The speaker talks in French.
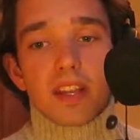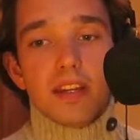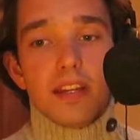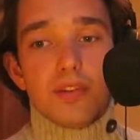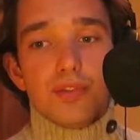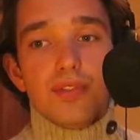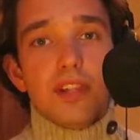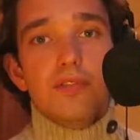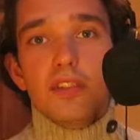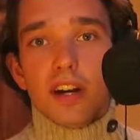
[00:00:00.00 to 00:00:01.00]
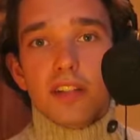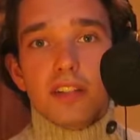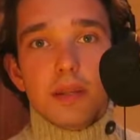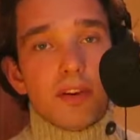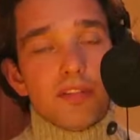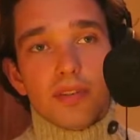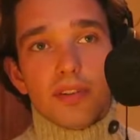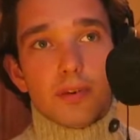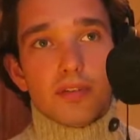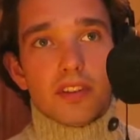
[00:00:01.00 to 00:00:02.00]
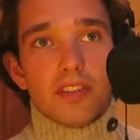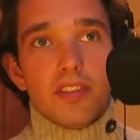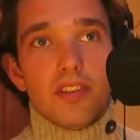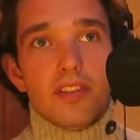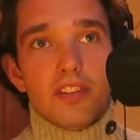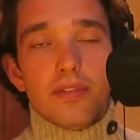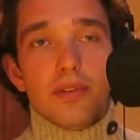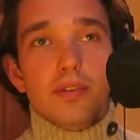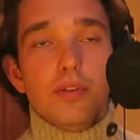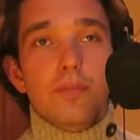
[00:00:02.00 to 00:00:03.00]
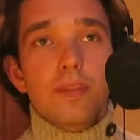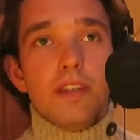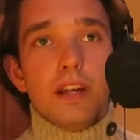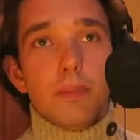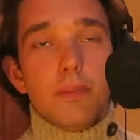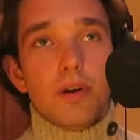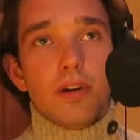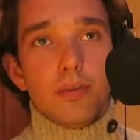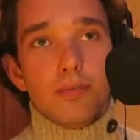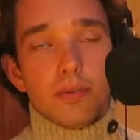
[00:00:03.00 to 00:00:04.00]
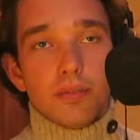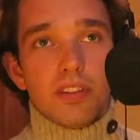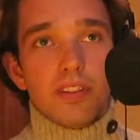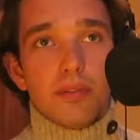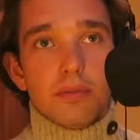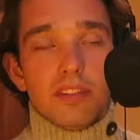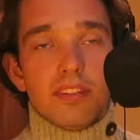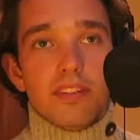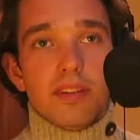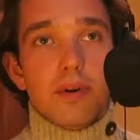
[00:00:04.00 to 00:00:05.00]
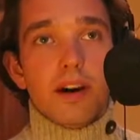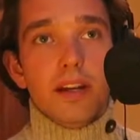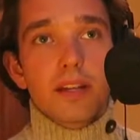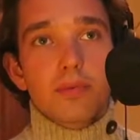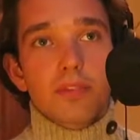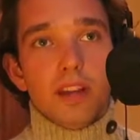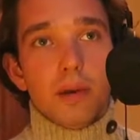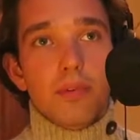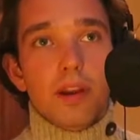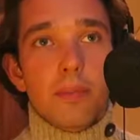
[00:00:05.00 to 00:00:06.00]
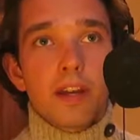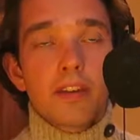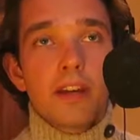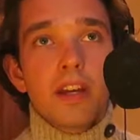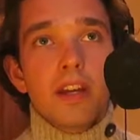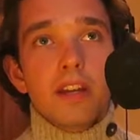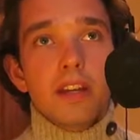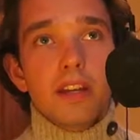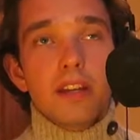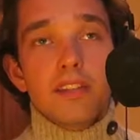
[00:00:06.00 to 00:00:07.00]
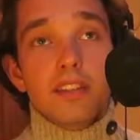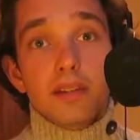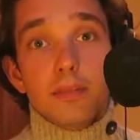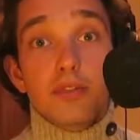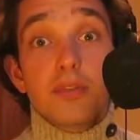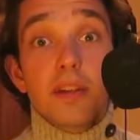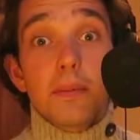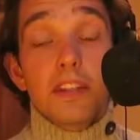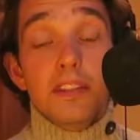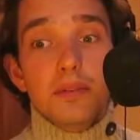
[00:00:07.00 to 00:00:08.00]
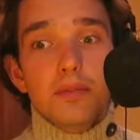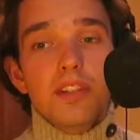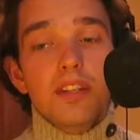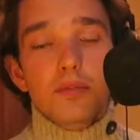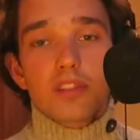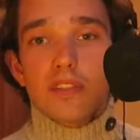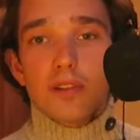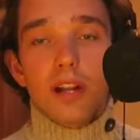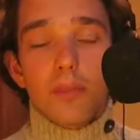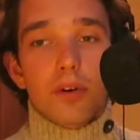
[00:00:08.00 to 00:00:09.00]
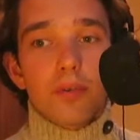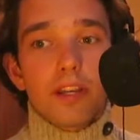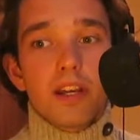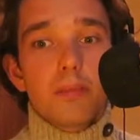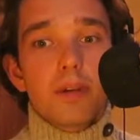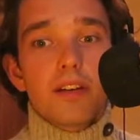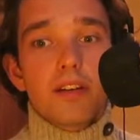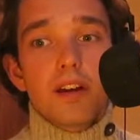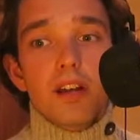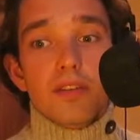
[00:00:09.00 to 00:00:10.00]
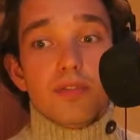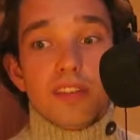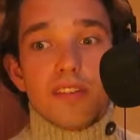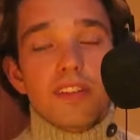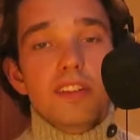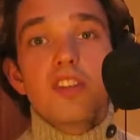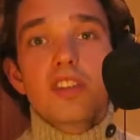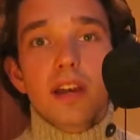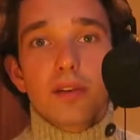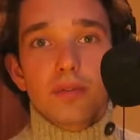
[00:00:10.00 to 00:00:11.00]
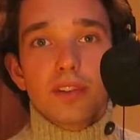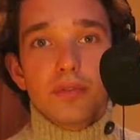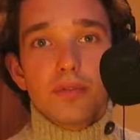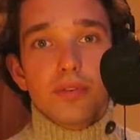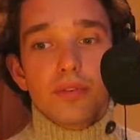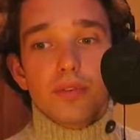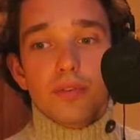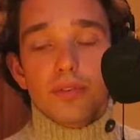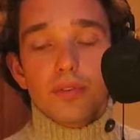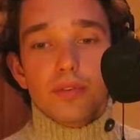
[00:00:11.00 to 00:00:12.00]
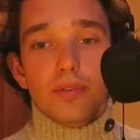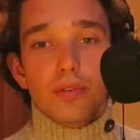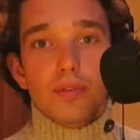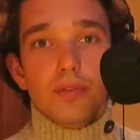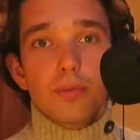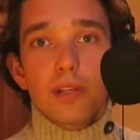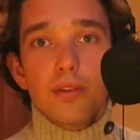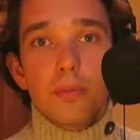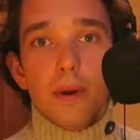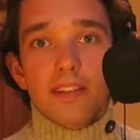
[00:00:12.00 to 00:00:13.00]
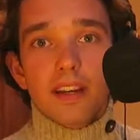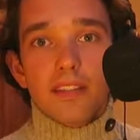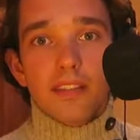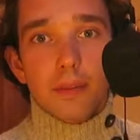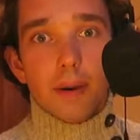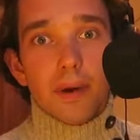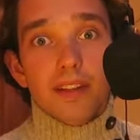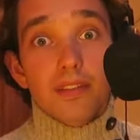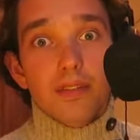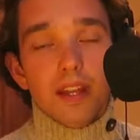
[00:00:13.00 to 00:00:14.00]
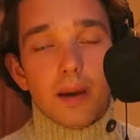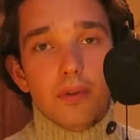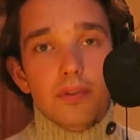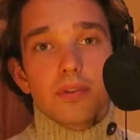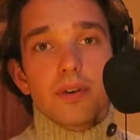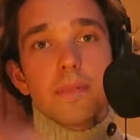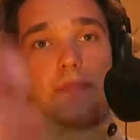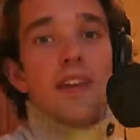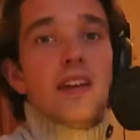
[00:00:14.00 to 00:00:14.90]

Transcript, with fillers: Et euh, je venais de vivre un été pas forcément facile, j'avais eu une copine à l'époque et puis on s'était on s'était séparés donc c'était un peu la merde et c'était ma deuxième année de DUT donc j'avais eu la première mais euh, je savais déjà que si tu veux ce, ce, ce milieu m'intéressait pas particulièrement, tu vois.